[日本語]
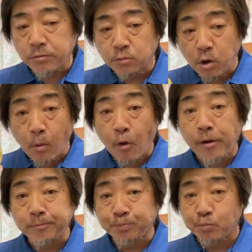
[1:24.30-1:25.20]
でもこれ
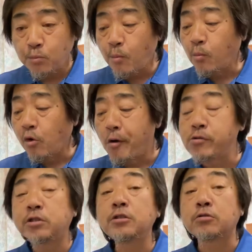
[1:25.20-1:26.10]
美
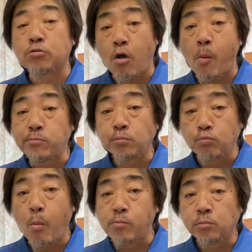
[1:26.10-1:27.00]
味しいっすよう
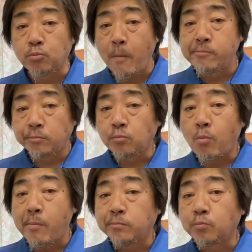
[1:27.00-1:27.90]
ん
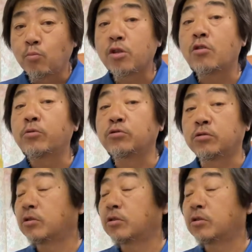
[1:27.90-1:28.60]
皆さん覚えておいてく